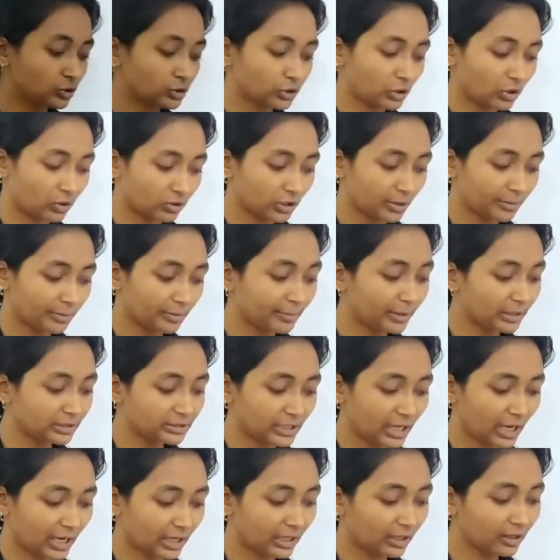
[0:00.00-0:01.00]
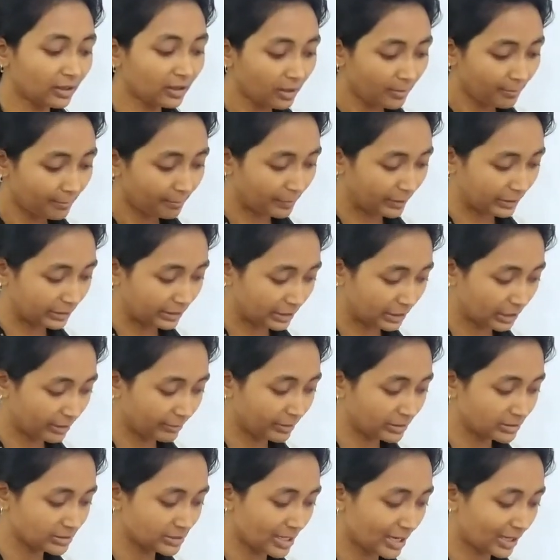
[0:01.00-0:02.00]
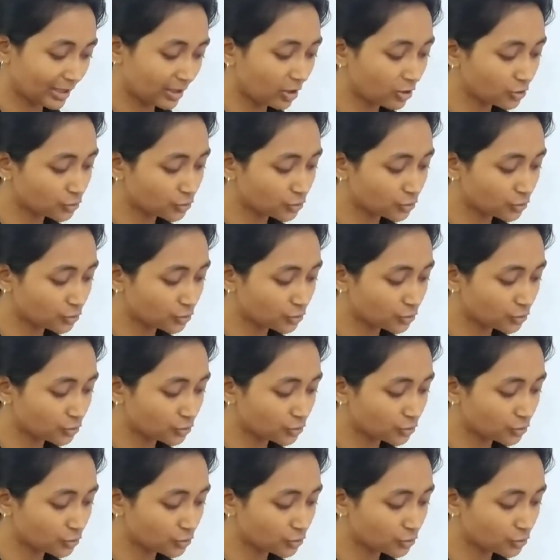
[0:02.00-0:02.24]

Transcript: चौदह भी बन जाएगा पंद्रह बन जाएगा